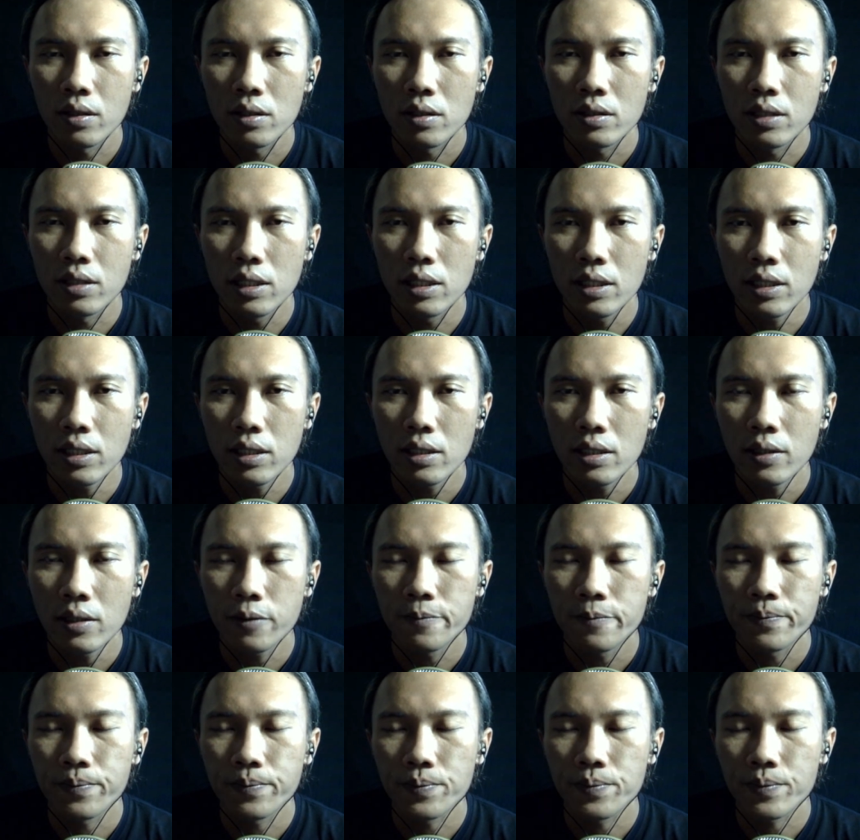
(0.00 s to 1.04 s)
jadi
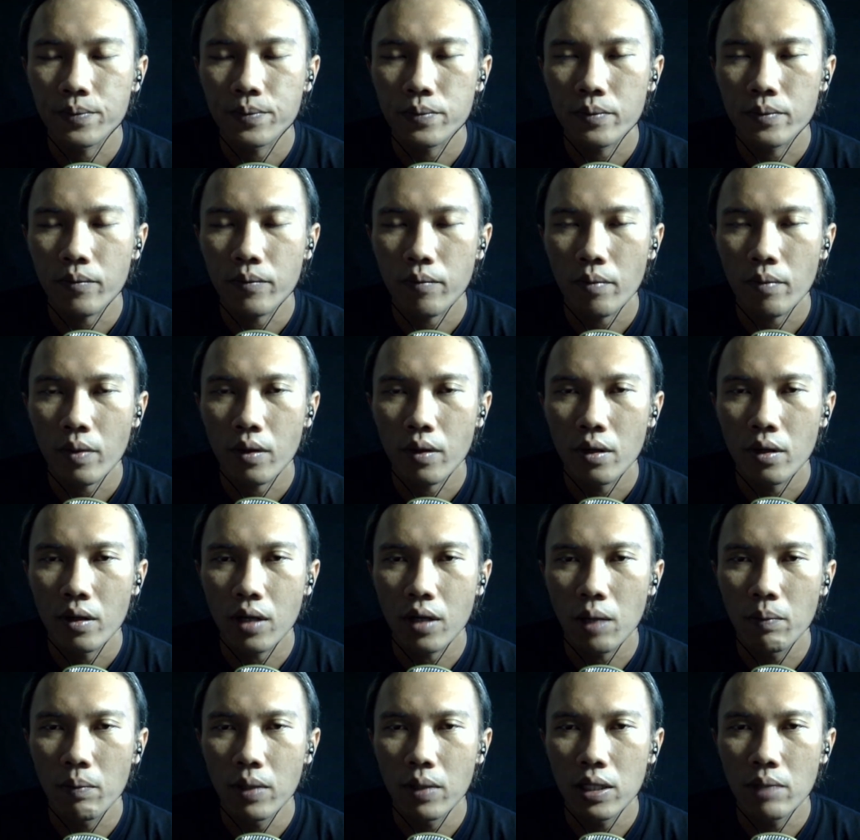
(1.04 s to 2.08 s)

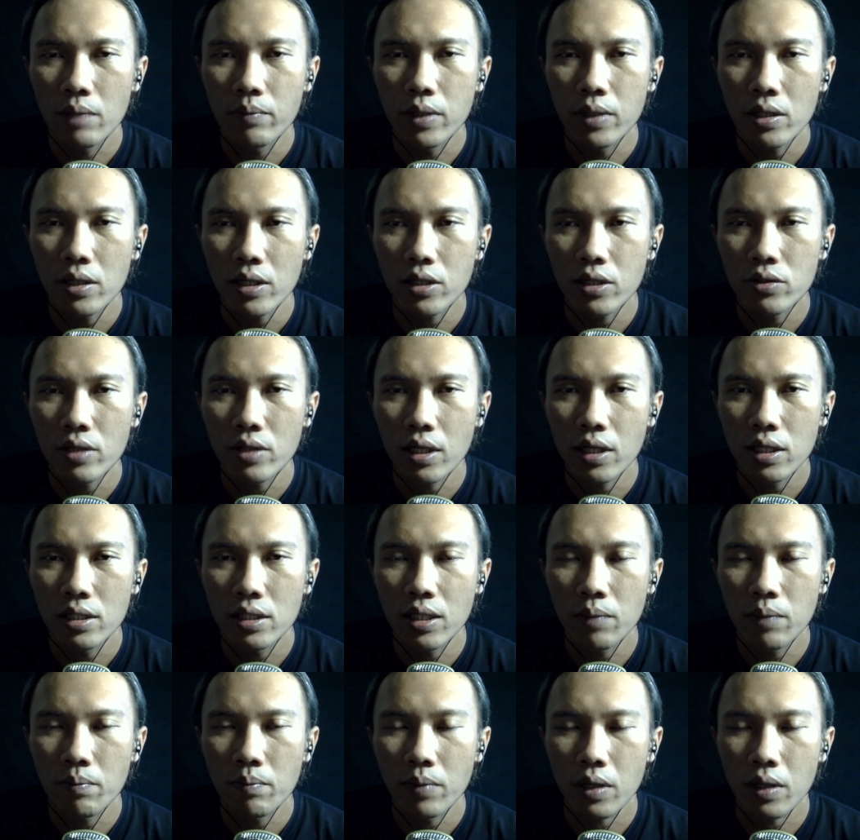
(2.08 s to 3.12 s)
kabel yang biru itu yang di
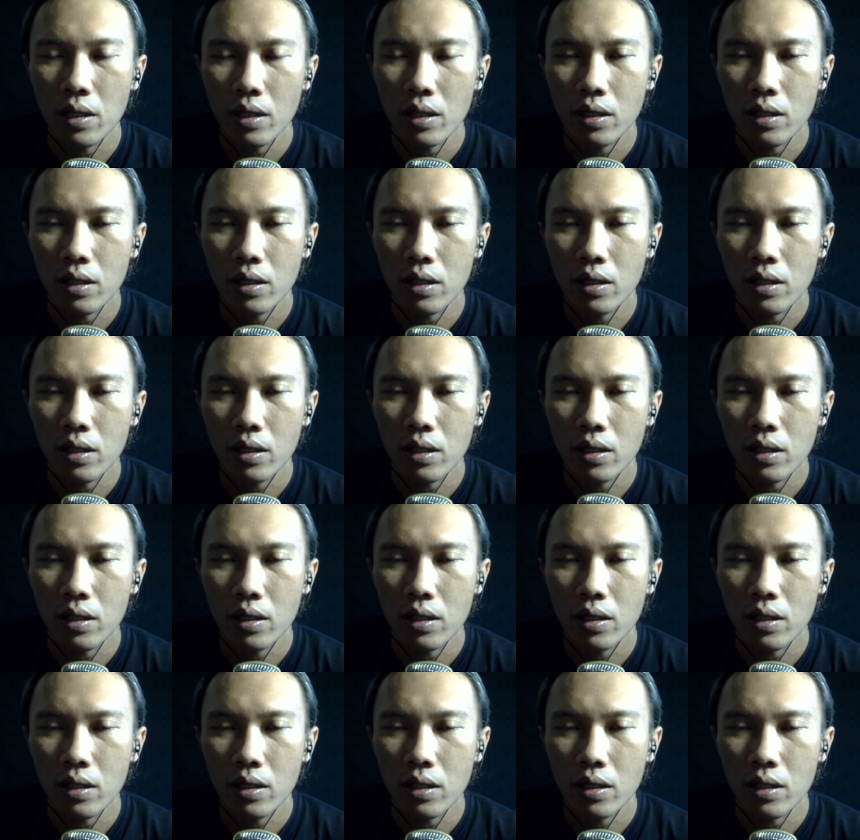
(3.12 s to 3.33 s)
jumper